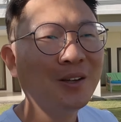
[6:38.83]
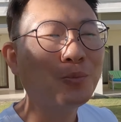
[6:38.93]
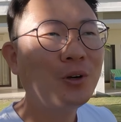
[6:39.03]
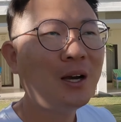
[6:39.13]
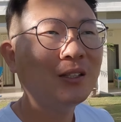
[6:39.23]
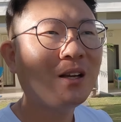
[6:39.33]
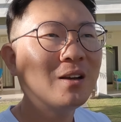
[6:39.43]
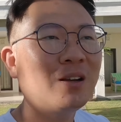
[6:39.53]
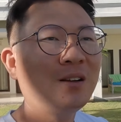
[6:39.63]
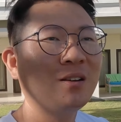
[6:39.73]
뭘
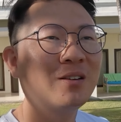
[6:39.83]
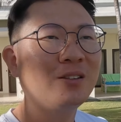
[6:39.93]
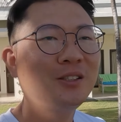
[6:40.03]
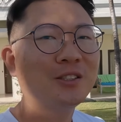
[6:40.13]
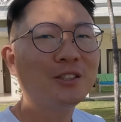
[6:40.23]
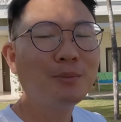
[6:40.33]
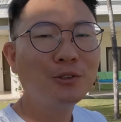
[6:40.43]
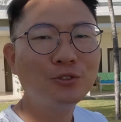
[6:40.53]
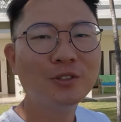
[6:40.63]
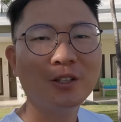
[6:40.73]
하다가
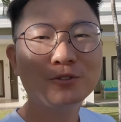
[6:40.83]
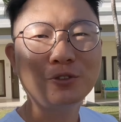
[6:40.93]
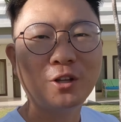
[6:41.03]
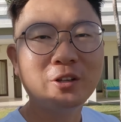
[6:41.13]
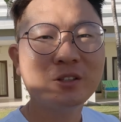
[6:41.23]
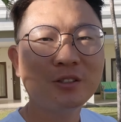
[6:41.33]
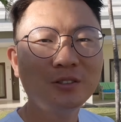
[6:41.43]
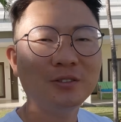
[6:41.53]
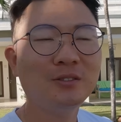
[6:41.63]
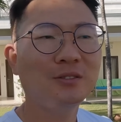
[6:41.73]
그만둔다는 건 되게
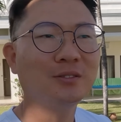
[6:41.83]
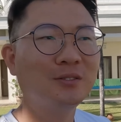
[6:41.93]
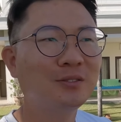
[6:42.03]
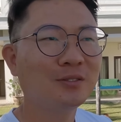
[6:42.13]
큰